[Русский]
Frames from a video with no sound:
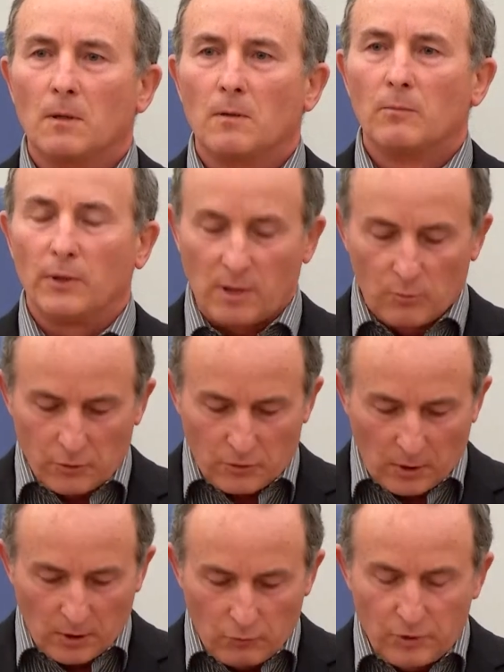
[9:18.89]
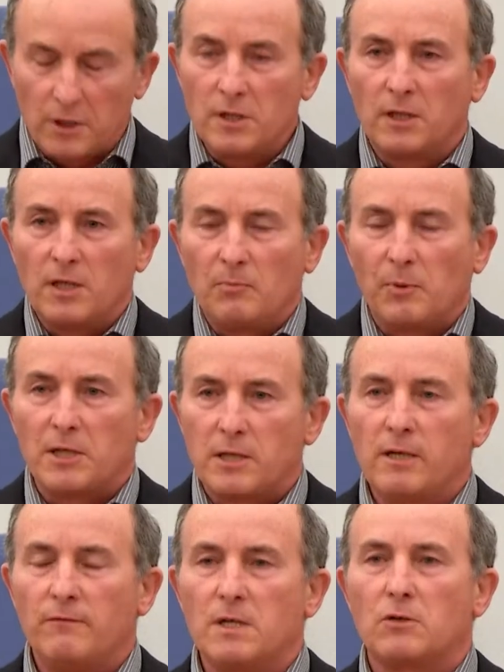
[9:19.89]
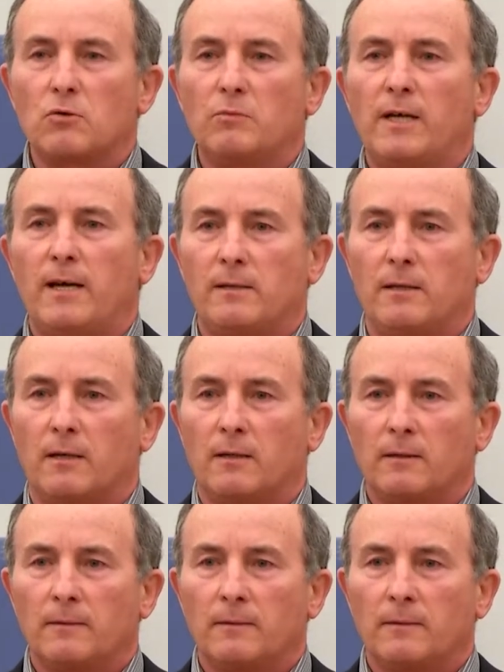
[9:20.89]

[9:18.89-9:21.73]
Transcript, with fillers: Потому что ученики пришли в изумление.